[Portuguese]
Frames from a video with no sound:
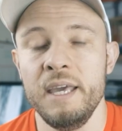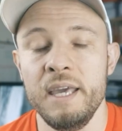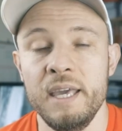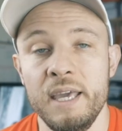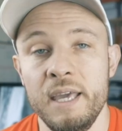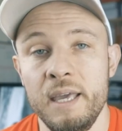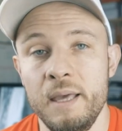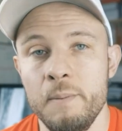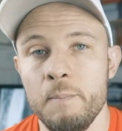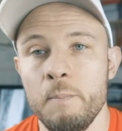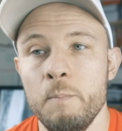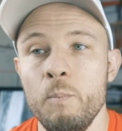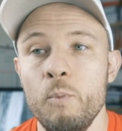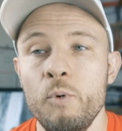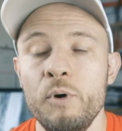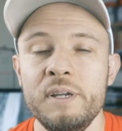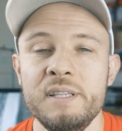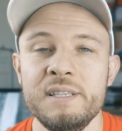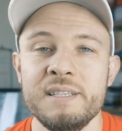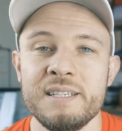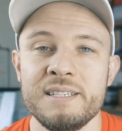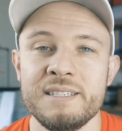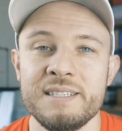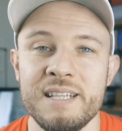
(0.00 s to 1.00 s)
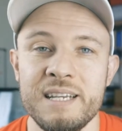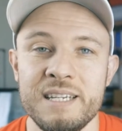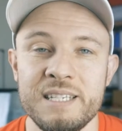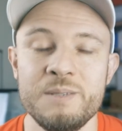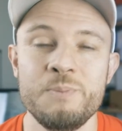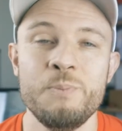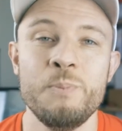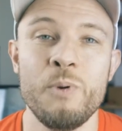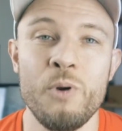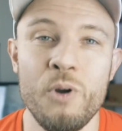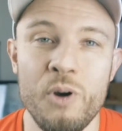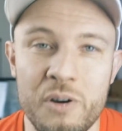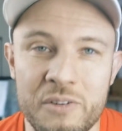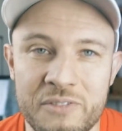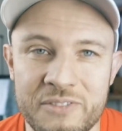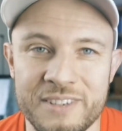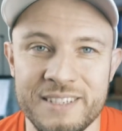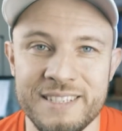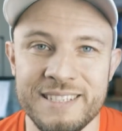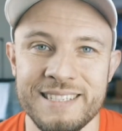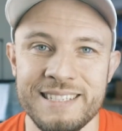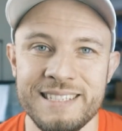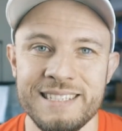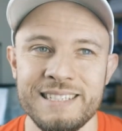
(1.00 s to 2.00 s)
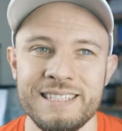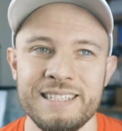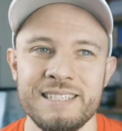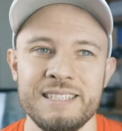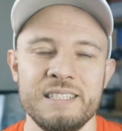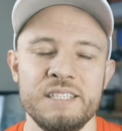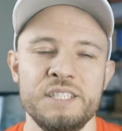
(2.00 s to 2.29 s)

E muitas das provas,